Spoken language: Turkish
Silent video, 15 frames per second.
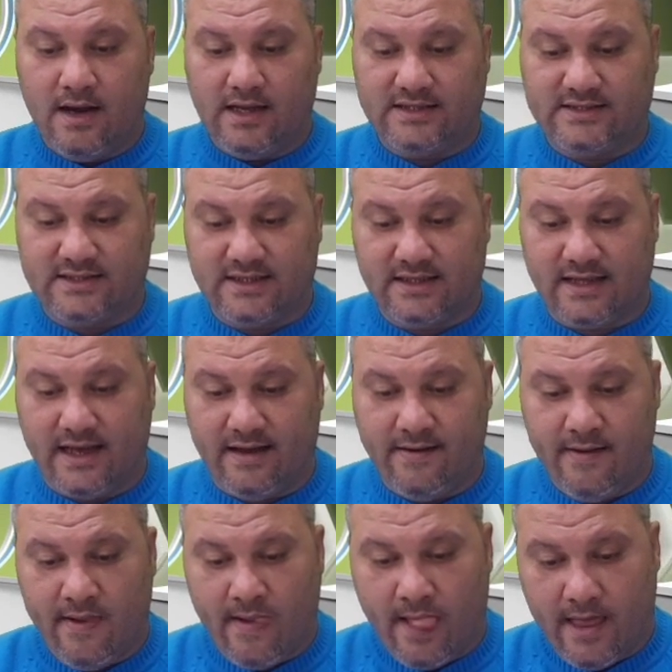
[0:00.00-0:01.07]
Leicester'a
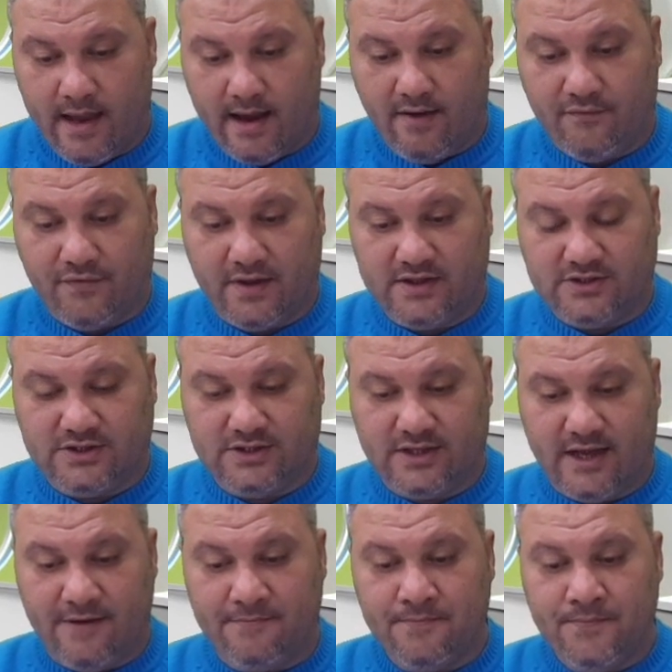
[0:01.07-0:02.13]
da e, hafta
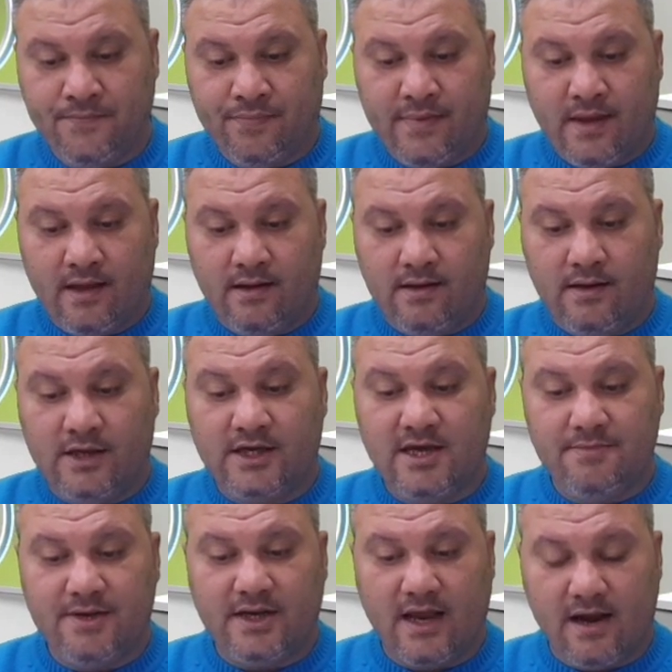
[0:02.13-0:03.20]
içinde e, ee,
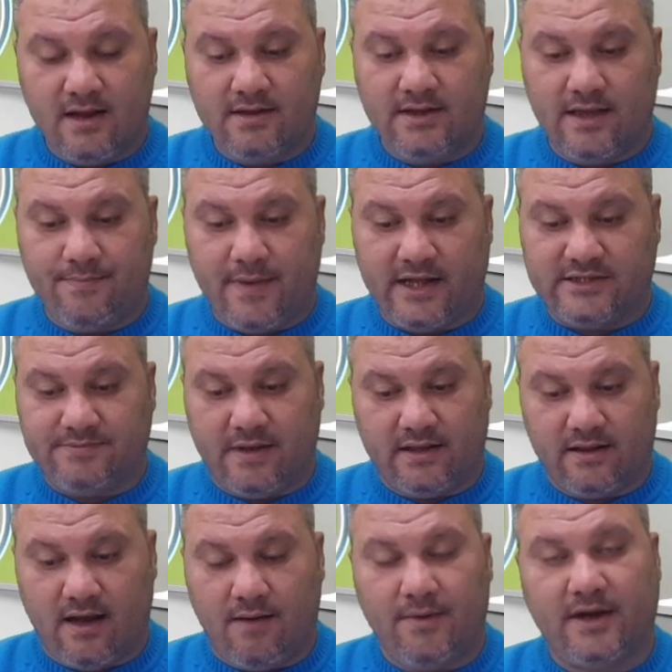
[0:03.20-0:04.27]
2-1 yenildi
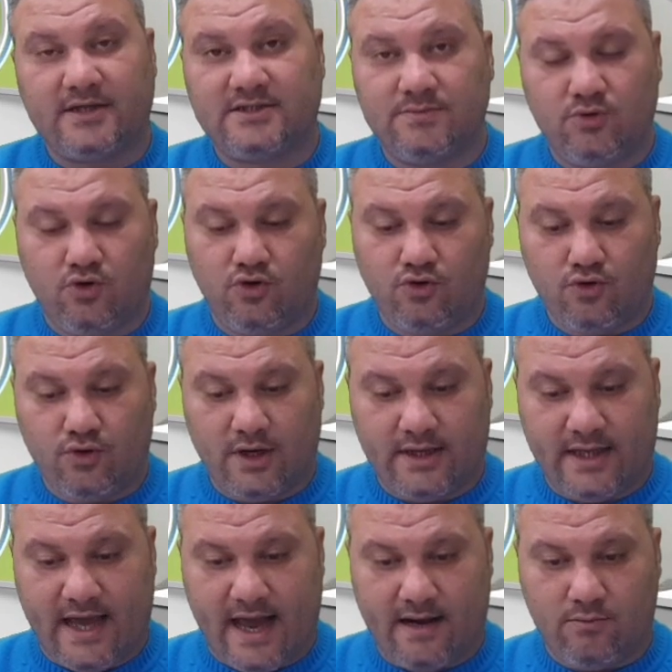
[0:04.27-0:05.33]
deplasmanda ama nasıl bir oyun
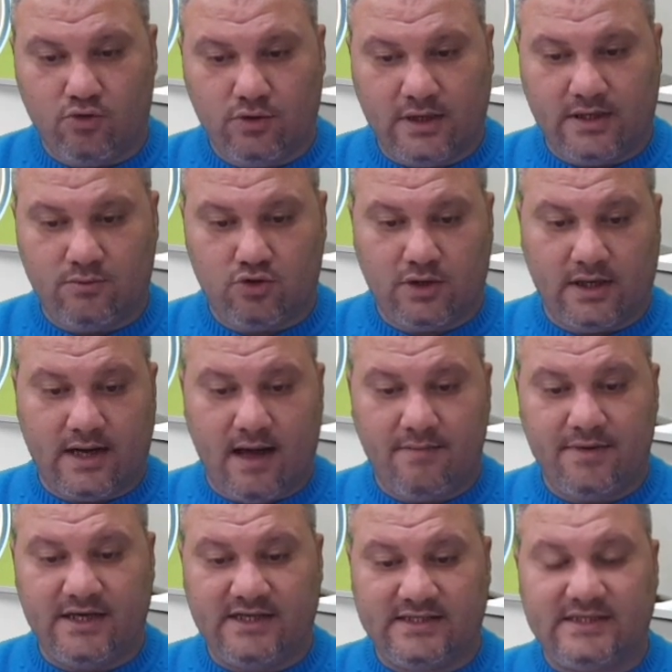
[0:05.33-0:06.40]
oynadı yani. Bunları
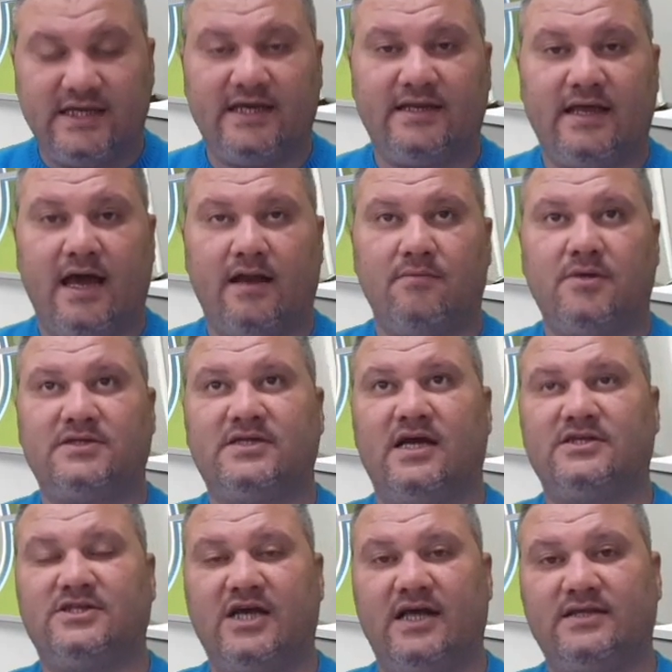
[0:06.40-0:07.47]
mutlaka bir izleyin yani.
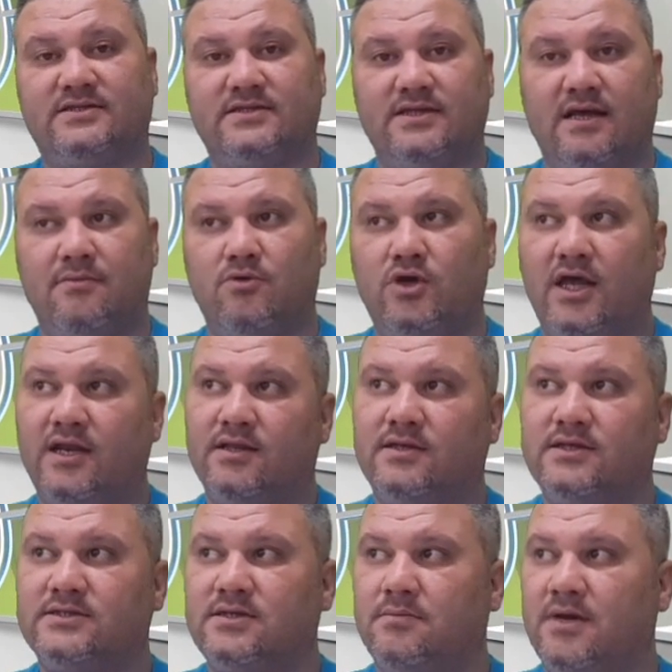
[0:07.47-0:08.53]
Mesela Chelsea'de
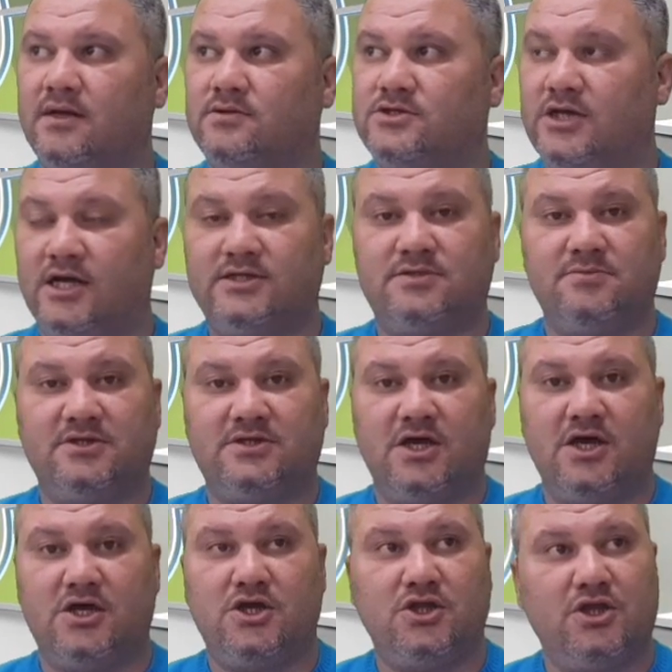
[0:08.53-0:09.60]
yenildiği zaman Chelsea
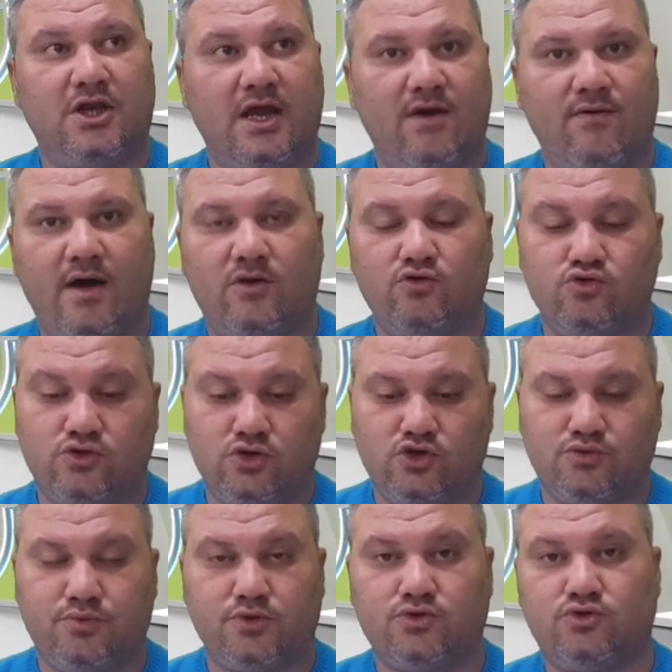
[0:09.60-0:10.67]
mesela 2 direği var,
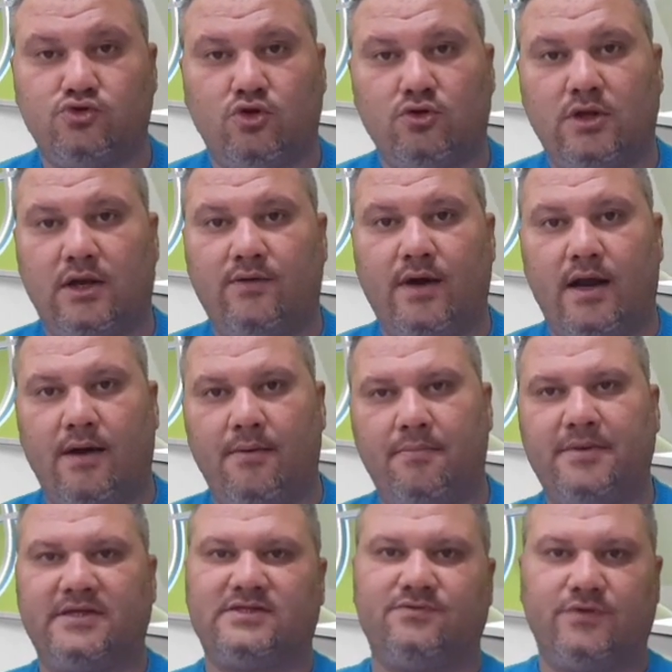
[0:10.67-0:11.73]
%100 pozisyonları var ama
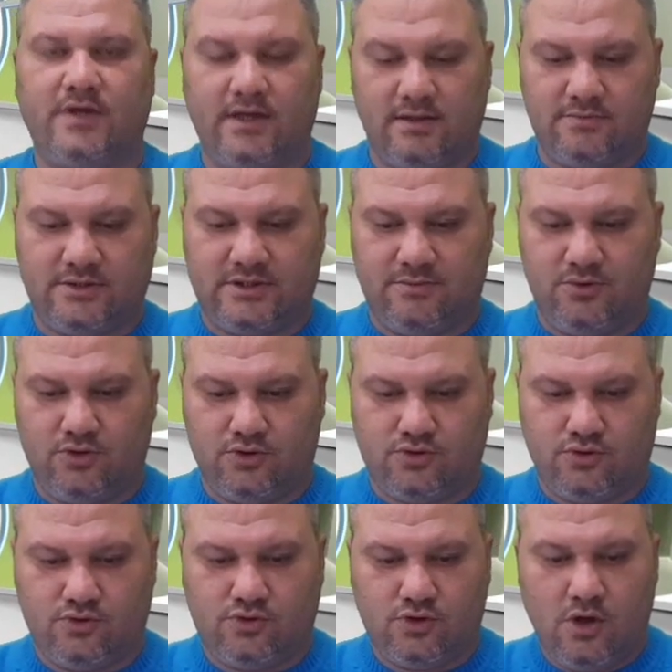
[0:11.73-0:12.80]
1-0 yenilmişti
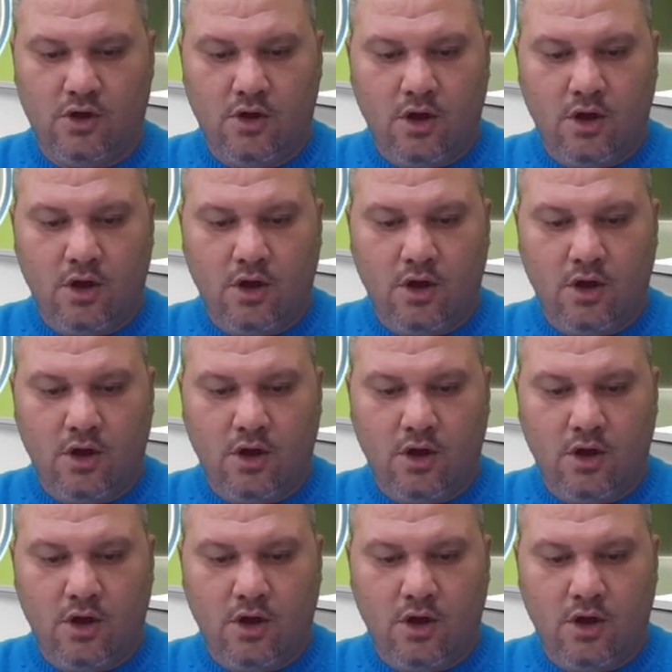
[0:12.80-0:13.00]
biliyorsunuz.